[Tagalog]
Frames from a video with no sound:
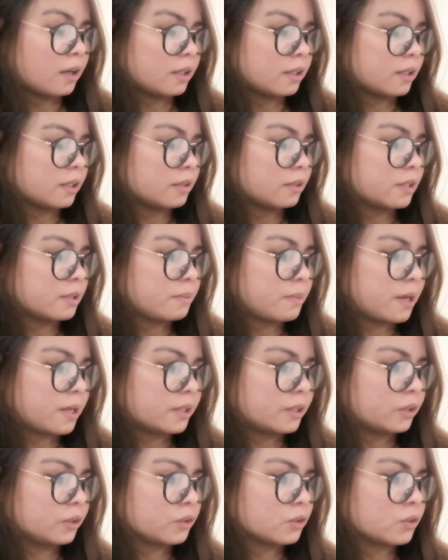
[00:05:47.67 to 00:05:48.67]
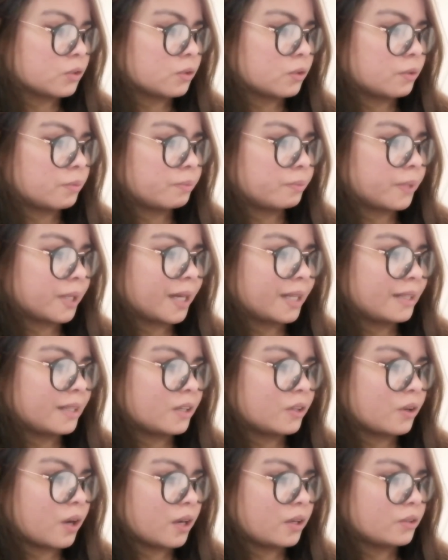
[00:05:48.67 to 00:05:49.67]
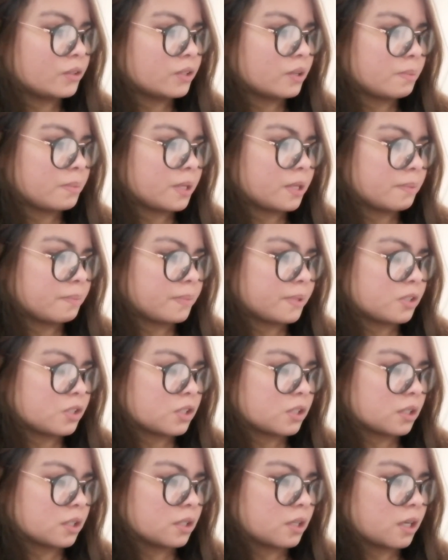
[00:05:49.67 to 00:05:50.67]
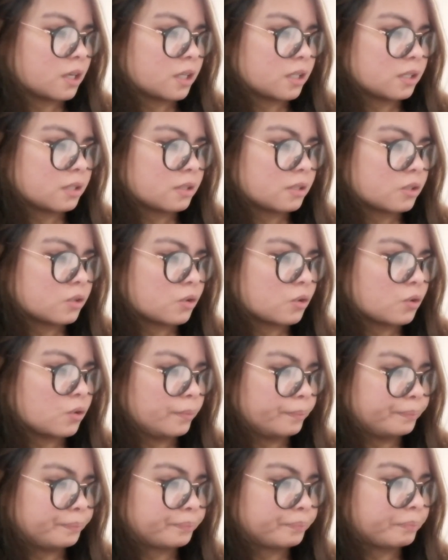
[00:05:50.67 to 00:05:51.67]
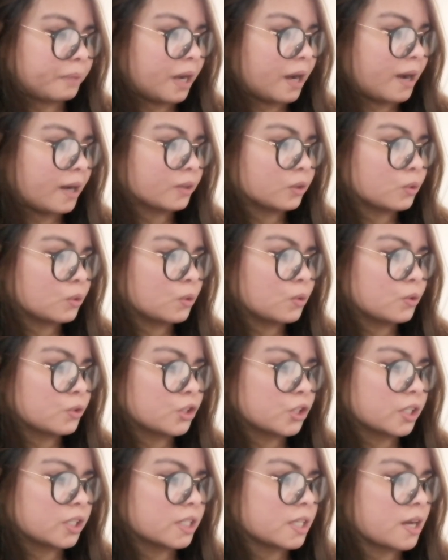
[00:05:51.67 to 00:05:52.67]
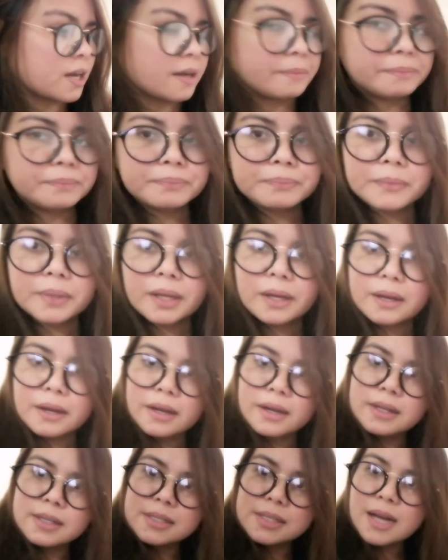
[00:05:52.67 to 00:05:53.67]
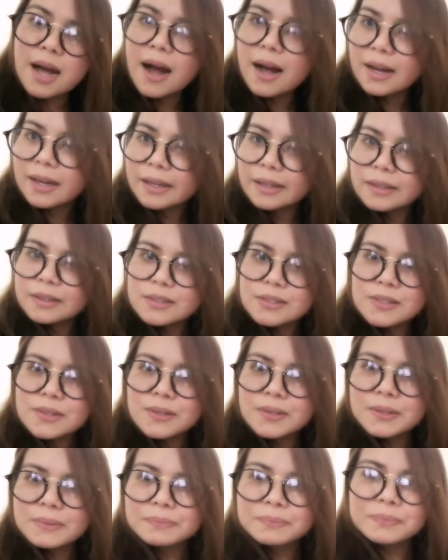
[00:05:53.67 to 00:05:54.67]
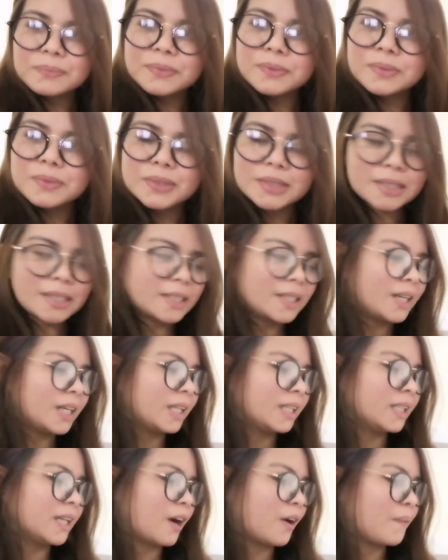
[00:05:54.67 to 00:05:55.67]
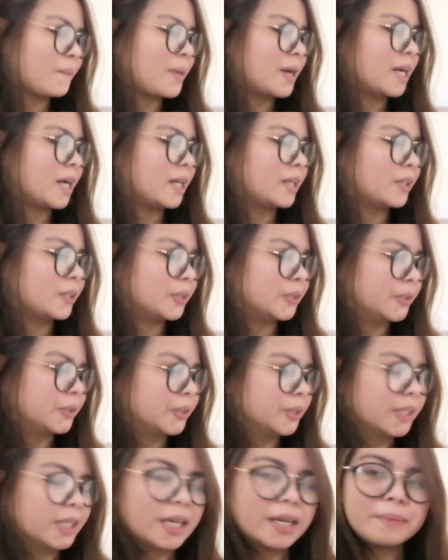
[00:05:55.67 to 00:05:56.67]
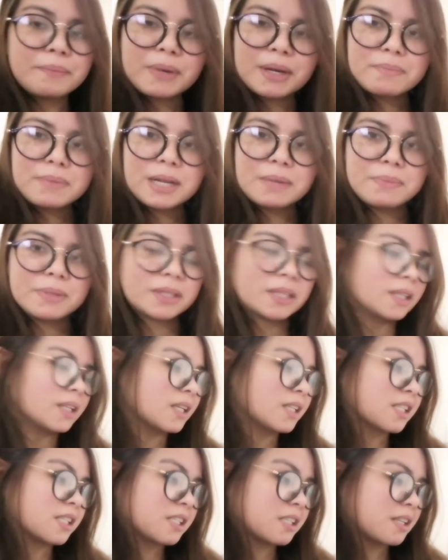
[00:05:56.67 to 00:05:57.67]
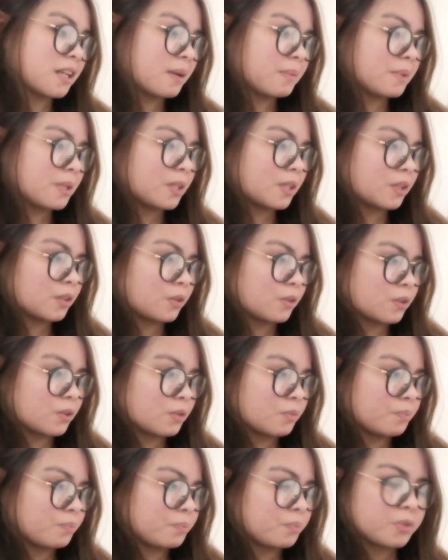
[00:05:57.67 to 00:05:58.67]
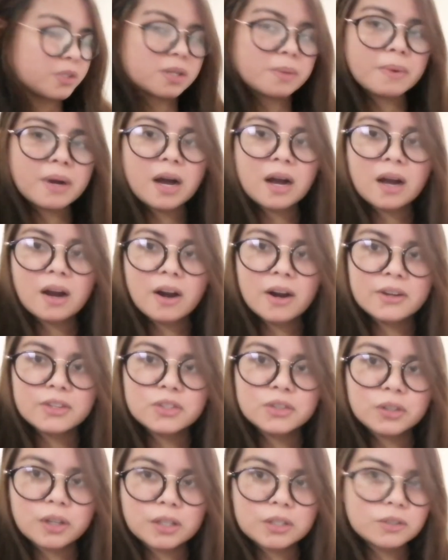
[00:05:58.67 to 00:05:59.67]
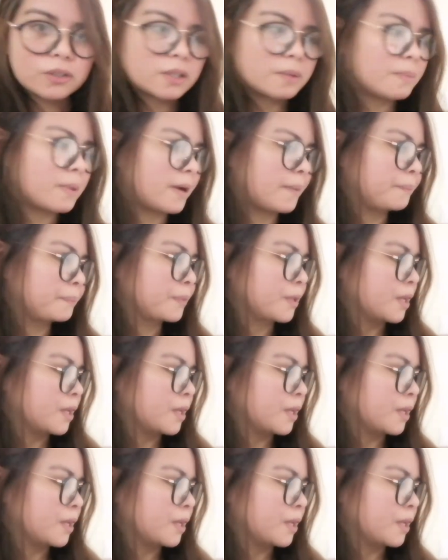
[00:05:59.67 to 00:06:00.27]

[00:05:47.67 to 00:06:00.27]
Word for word: Ayan, 'di ba? So, maganda yung ano niya, benefits niya, guys. So, makakatulong siya sa sa akin. So, sana hindi ako mag, ano, magpalpitate. Kasi sinabi dito, sa mga cardio-cardio, di ba?